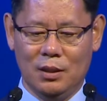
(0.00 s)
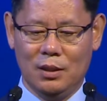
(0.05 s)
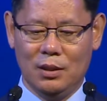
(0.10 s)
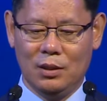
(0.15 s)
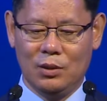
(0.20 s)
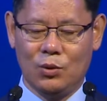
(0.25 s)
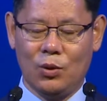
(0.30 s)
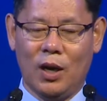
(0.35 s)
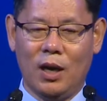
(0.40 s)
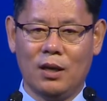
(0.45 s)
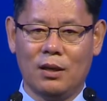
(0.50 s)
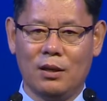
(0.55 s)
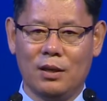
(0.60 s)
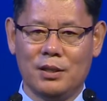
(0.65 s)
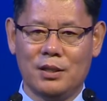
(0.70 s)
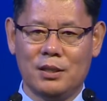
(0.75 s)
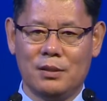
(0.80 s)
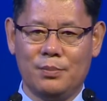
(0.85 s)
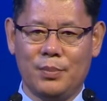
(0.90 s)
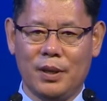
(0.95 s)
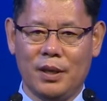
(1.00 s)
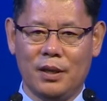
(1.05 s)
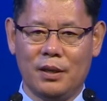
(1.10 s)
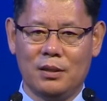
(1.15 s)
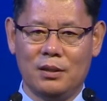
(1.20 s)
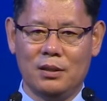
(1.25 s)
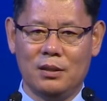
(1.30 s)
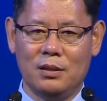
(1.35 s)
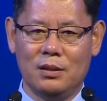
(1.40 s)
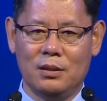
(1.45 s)
과거의
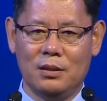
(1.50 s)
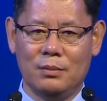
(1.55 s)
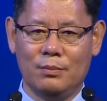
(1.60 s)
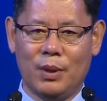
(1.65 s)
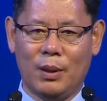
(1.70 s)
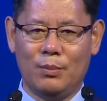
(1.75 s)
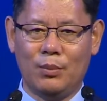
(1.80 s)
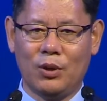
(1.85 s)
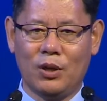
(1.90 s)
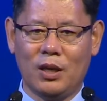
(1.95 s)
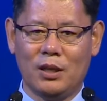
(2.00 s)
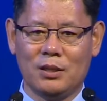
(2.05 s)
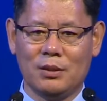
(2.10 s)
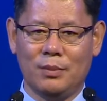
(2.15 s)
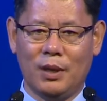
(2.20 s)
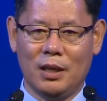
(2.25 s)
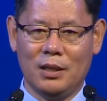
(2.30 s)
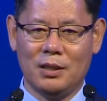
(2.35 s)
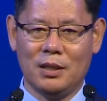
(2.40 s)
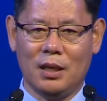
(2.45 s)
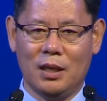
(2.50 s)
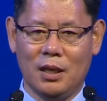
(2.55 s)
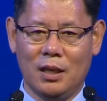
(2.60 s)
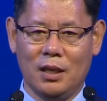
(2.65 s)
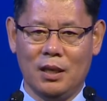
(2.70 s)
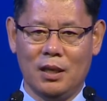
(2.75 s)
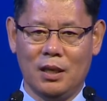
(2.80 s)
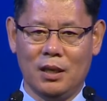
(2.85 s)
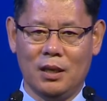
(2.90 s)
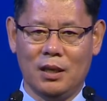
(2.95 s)
실패를 반복하지 말자라는
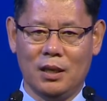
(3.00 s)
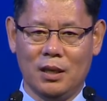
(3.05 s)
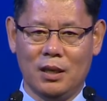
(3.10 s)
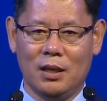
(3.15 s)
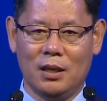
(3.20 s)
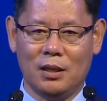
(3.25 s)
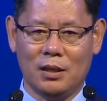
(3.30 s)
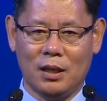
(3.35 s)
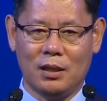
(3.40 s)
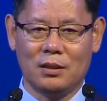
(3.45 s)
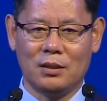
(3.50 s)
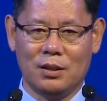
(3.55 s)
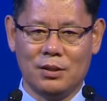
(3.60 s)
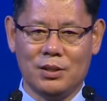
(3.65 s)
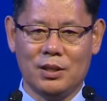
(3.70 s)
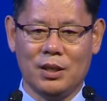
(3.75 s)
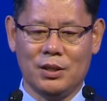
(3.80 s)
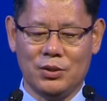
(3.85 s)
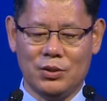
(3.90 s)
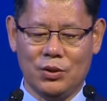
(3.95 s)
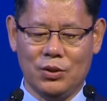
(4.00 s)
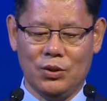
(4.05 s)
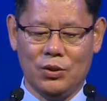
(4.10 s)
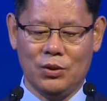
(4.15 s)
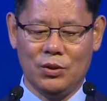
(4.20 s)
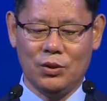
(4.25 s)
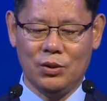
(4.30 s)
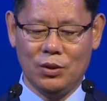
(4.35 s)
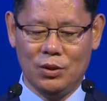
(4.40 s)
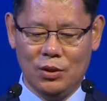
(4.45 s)
아, 것이겠죠.
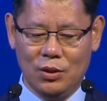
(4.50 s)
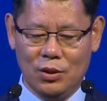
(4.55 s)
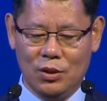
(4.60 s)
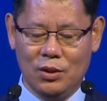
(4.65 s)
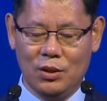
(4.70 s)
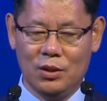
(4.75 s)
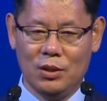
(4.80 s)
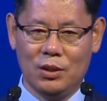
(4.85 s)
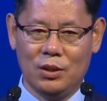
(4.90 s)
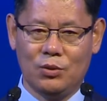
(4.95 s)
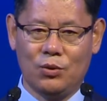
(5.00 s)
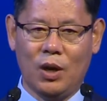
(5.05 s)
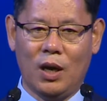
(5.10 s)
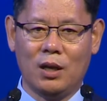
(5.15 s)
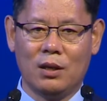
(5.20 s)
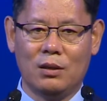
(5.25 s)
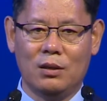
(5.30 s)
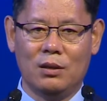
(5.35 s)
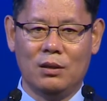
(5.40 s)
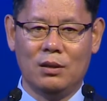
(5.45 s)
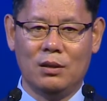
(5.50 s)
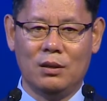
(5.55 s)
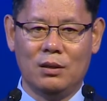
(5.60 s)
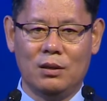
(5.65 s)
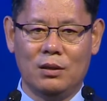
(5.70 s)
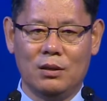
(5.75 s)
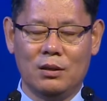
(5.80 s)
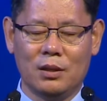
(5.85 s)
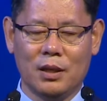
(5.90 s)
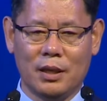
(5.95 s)
이
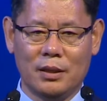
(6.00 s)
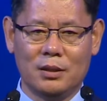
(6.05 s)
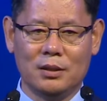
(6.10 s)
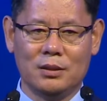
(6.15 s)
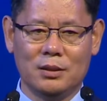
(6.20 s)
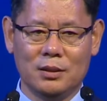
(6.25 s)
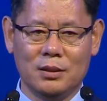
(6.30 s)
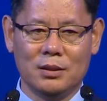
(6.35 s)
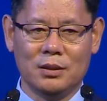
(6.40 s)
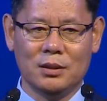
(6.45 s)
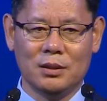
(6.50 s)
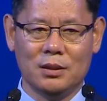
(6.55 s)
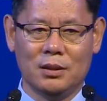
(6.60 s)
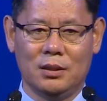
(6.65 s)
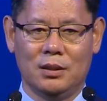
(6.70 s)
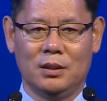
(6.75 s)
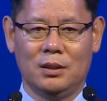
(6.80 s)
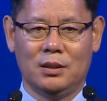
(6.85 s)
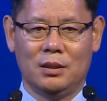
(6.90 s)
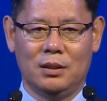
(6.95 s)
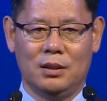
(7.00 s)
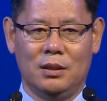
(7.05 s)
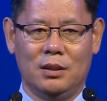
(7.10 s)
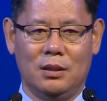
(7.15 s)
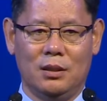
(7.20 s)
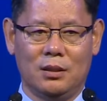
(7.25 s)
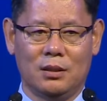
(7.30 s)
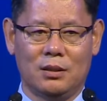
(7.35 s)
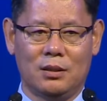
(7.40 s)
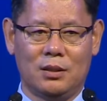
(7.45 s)
과거에는
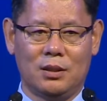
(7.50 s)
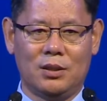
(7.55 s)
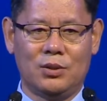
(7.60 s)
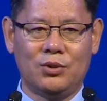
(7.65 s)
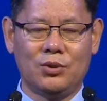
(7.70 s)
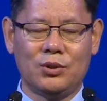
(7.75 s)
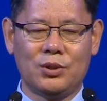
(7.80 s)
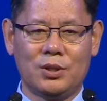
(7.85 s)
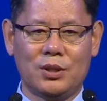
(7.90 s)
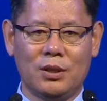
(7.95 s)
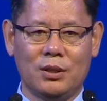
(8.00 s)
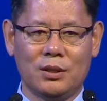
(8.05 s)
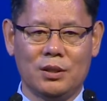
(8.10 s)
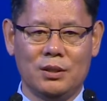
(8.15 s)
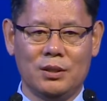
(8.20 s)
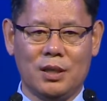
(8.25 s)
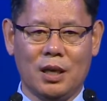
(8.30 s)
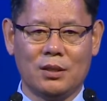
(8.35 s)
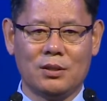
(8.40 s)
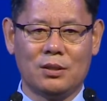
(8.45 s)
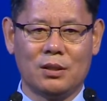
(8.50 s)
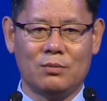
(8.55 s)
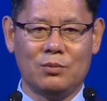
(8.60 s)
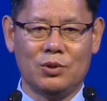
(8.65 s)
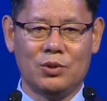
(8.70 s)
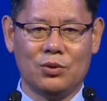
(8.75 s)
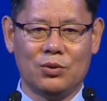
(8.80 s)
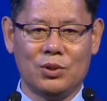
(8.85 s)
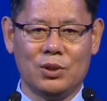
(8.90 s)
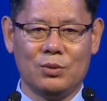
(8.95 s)
어, 기술적인 쟁점을
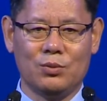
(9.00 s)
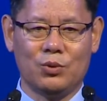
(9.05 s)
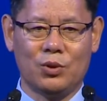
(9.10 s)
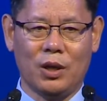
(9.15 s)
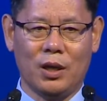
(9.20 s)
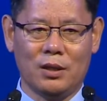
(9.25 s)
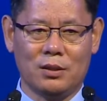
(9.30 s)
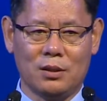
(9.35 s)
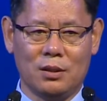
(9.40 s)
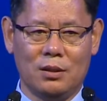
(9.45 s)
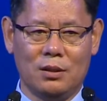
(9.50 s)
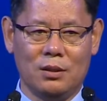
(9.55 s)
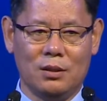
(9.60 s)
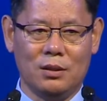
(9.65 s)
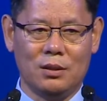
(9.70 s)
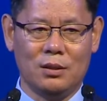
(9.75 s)
중심으로 해서